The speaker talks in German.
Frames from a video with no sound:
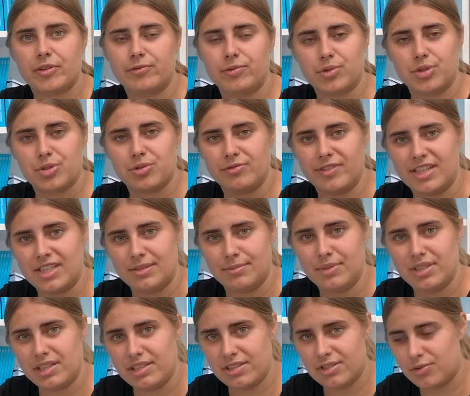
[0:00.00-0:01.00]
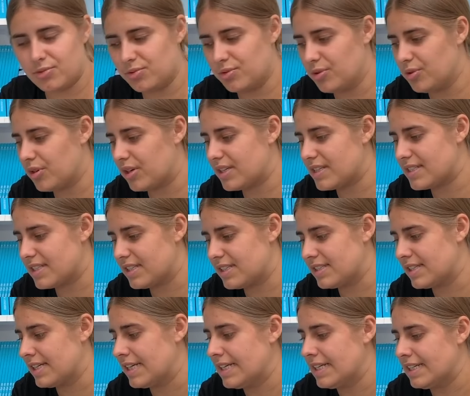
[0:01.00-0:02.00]
wozu welche Mittel zugehörig
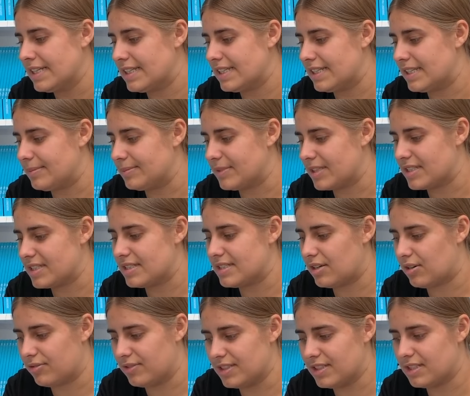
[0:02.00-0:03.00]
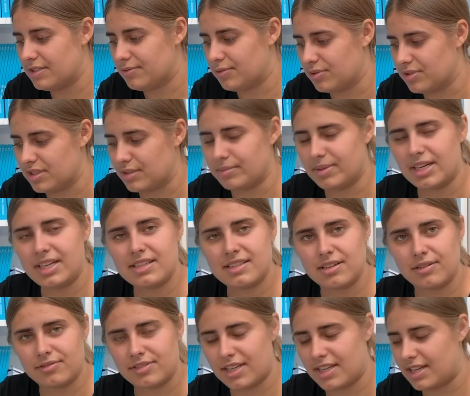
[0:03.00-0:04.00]
sind. Ähm, das ist auch wichtig für unsere
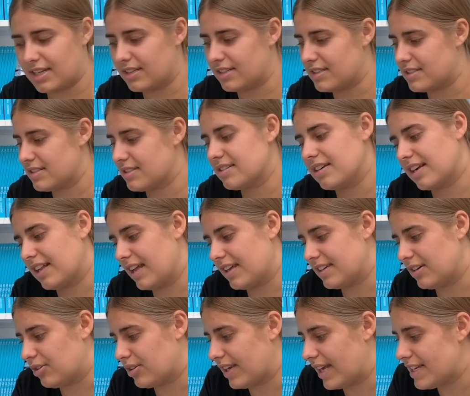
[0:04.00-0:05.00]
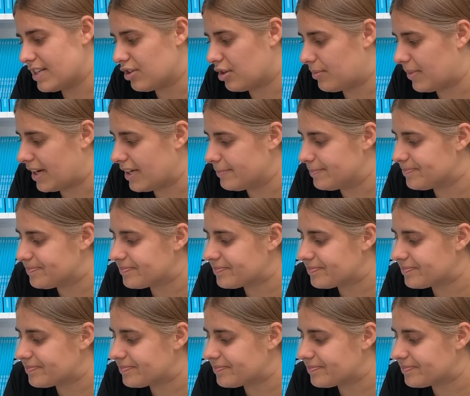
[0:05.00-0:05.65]
Berichtsaufträge, das erkläre ich auch gleich nochmal.